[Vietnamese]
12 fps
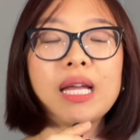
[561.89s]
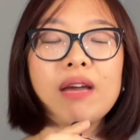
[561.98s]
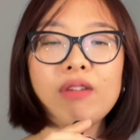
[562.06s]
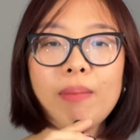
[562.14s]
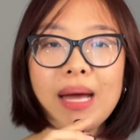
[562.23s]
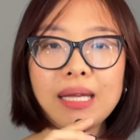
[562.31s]

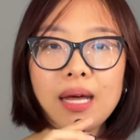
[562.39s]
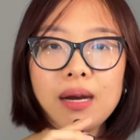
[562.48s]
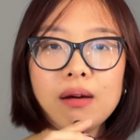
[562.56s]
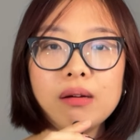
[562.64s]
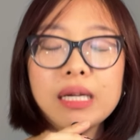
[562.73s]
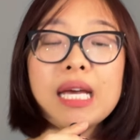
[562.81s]
tử tế với bản
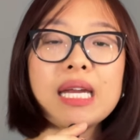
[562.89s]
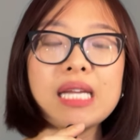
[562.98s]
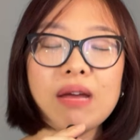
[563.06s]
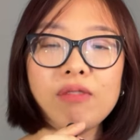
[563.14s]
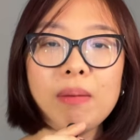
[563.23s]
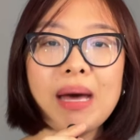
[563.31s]
thân hơn,
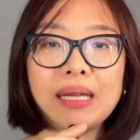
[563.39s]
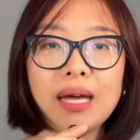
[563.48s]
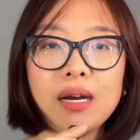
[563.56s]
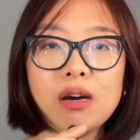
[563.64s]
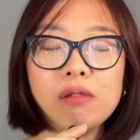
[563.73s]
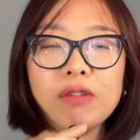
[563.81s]
kiên nhẫn với
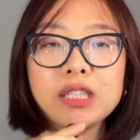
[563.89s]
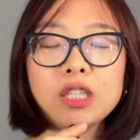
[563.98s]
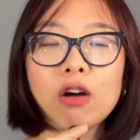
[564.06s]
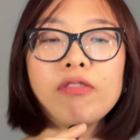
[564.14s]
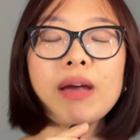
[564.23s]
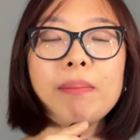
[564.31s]
bản thân hơn,
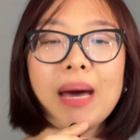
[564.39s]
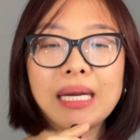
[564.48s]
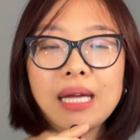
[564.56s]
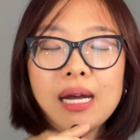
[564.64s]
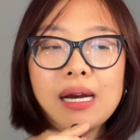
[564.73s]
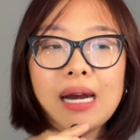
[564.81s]
và cho
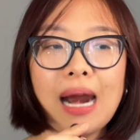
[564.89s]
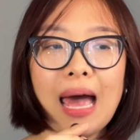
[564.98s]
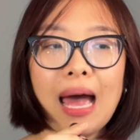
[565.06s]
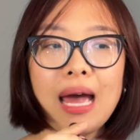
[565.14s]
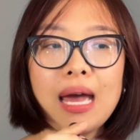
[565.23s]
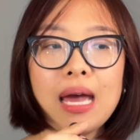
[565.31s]
phép bản thân
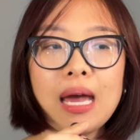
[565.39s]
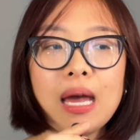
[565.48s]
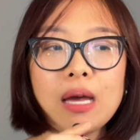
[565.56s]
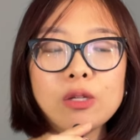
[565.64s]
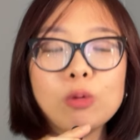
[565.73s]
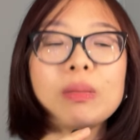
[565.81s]
là
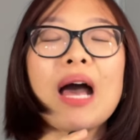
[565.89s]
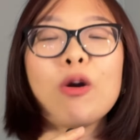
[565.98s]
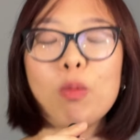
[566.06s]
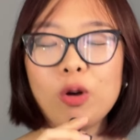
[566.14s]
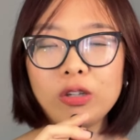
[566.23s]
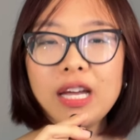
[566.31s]
chúng
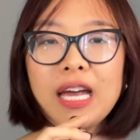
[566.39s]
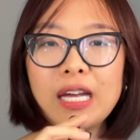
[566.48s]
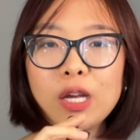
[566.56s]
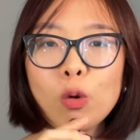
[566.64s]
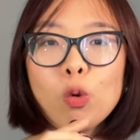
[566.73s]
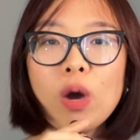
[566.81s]
ta cũng có
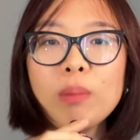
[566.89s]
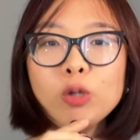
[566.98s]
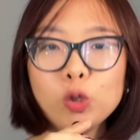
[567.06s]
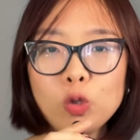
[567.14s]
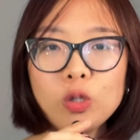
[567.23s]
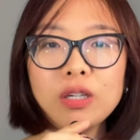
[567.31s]
thể yếu
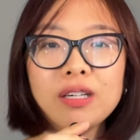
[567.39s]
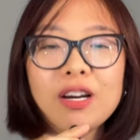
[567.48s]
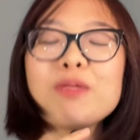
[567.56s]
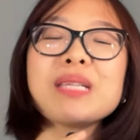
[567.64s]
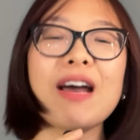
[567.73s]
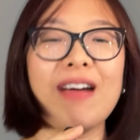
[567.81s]
đuối một chút,
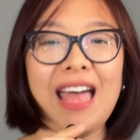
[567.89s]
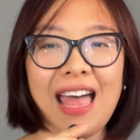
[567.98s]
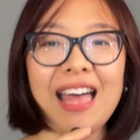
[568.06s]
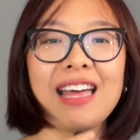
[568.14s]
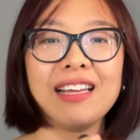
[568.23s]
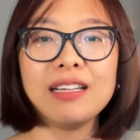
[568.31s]
không sao
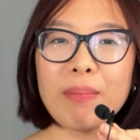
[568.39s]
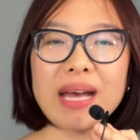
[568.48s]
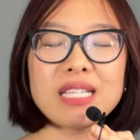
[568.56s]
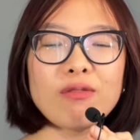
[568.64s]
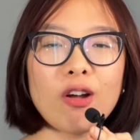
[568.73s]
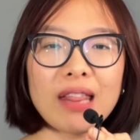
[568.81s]
cả. Save
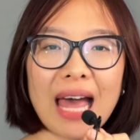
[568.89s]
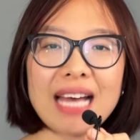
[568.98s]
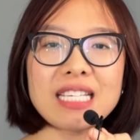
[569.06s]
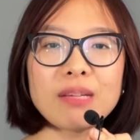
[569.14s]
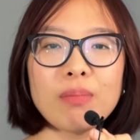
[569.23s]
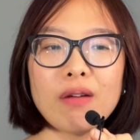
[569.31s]
the best
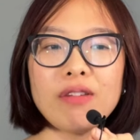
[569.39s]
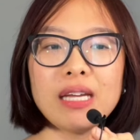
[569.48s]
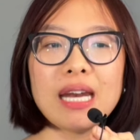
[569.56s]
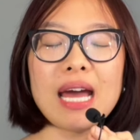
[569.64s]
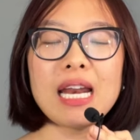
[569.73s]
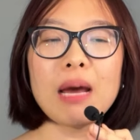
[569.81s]
for last,
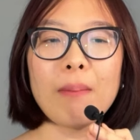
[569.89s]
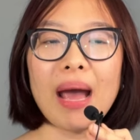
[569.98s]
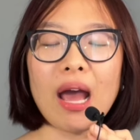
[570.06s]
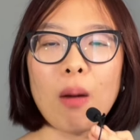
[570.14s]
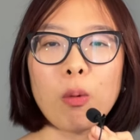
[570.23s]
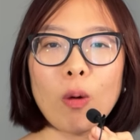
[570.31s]
bởi vì đây
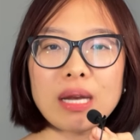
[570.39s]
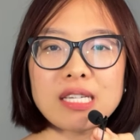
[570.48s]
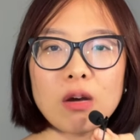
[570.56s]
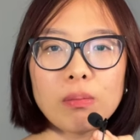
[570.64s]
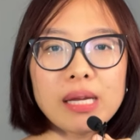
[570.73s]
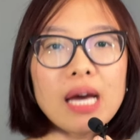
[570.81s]
là bài học
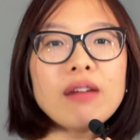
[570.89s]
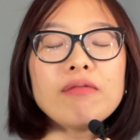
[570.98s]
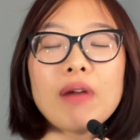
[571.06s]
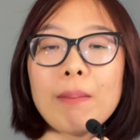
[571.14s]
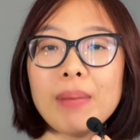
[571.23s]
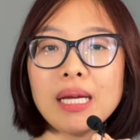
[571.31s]
quan trọng
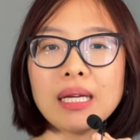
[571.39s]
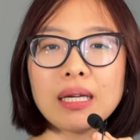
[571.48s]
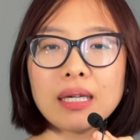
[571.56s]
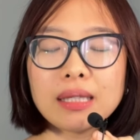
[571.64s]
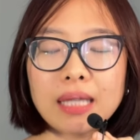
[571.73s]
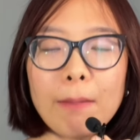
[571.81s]
nhất và
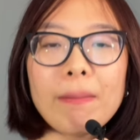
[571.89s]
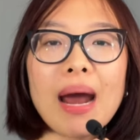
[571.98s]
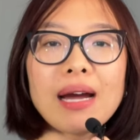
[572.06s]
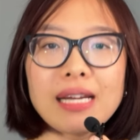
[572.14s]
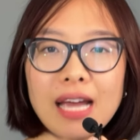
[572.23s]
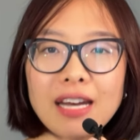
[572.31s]
mình
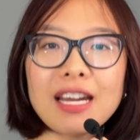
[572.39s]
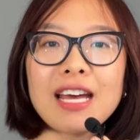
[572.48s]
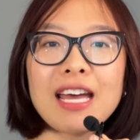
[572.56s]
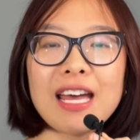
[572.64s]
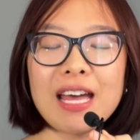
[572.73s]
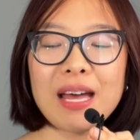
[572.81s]
tâm đắc
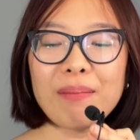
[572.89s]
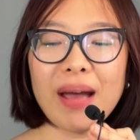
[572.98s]
nhất.